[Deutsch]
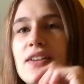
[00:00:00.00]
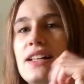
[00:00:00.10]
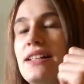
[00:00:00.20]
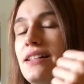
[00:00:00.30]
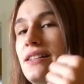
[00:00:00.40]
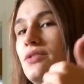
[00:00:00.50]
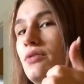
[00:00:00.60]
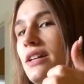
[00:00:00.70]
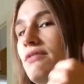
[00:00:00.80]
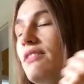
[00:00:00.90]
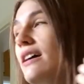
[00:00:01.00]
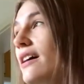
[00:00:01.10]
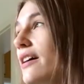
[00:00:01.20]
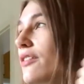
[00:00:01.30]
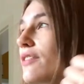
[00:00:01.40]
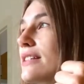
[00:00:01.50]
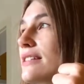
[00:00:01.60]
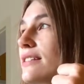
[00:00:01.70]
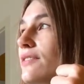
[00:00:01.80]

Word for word: weil du entweder irgendwas